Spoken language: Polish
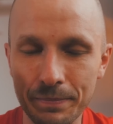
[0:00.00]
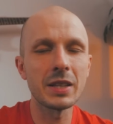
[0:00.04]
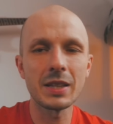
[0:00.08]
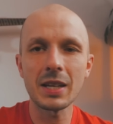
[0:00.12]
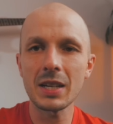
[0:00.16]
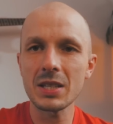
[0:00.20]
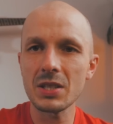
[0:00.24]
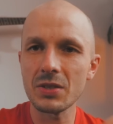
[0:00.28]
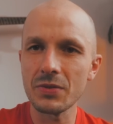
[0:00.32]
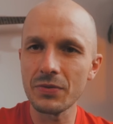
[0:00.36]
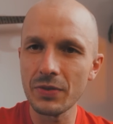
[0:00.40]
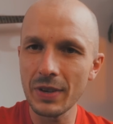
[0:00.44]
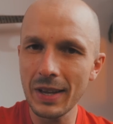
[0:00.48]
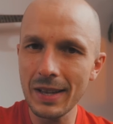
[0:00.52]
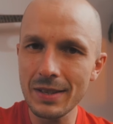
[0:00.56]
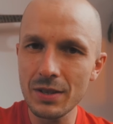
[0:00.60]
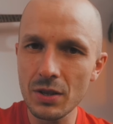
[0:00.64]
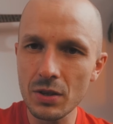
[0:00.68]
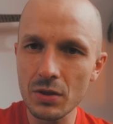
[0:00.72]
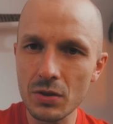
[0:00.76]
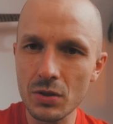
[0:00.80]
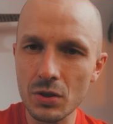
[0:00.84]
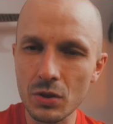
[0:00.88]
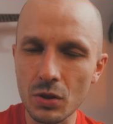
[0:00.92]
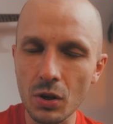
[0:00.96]
I teraz
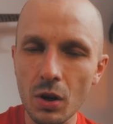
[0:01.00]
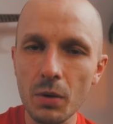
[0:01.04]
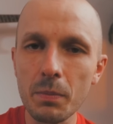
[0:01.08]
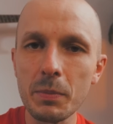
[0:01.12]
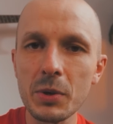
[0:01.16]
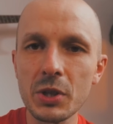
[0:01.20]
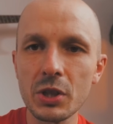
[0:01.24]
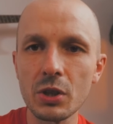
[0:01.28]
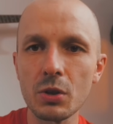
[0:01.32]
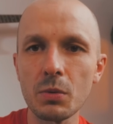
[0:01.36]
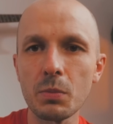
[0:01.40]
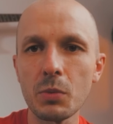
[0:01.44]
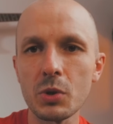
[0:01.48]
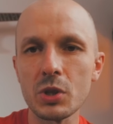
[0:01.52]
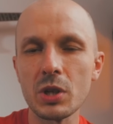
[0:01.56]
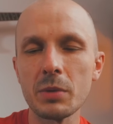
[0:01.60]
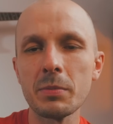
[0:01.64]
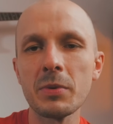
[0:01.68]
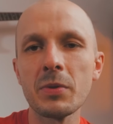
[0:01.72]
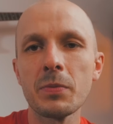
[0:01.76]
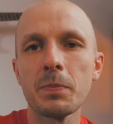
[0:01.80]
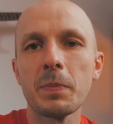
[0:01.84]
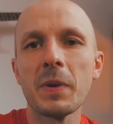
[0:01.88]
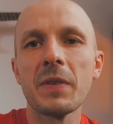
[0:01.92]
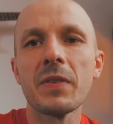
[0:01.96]
wiedząc to, my się
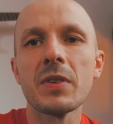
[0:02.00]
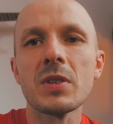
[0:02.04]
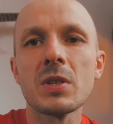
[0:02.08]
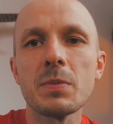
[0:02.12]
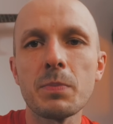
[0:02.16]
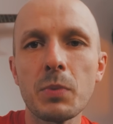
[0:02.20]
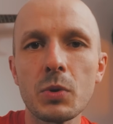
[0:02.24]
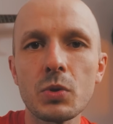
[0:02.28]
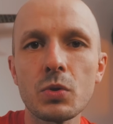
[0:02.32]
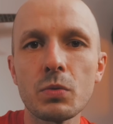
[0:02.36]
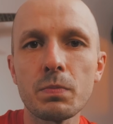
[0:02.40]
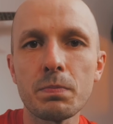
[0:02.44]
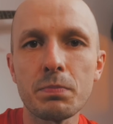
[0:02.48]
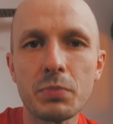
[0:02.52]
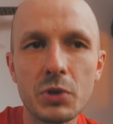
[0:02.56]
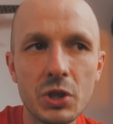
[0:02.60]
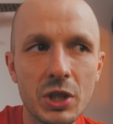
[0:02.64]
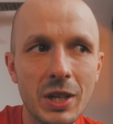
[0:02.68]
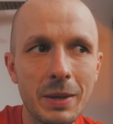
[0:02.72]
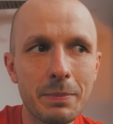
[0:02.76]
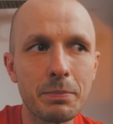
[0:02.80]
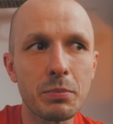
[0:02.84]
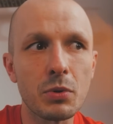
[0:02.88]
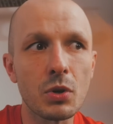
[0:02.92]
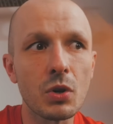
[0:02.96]
możemy w pewien sposób
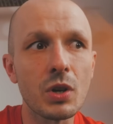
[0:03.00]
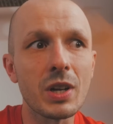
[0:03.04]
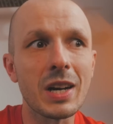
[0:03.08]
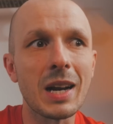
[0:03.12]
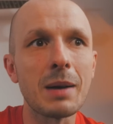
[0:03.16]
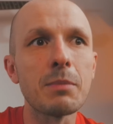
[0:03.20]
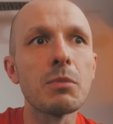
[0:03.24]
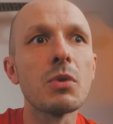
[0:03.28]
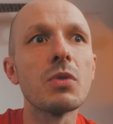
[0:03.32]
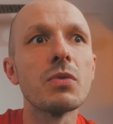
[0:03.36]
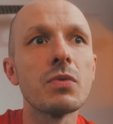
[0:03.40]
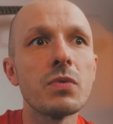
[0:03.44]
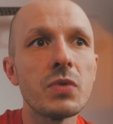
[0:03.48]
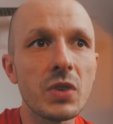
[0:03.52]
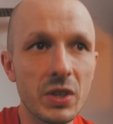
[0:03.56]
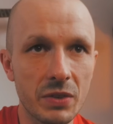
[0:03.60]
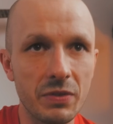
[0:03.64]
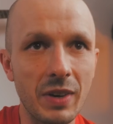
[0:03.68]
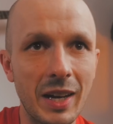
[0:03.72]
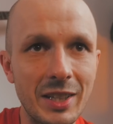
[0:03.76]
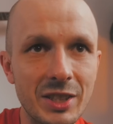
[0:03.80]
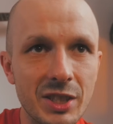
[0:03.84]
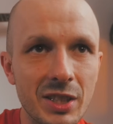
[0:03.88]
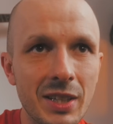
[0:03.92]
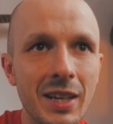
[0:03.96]

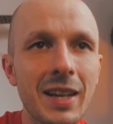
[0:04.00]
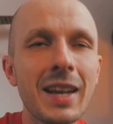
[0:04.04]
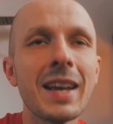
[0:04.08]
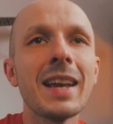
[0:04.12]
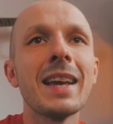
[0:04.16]
przeprogramowywać.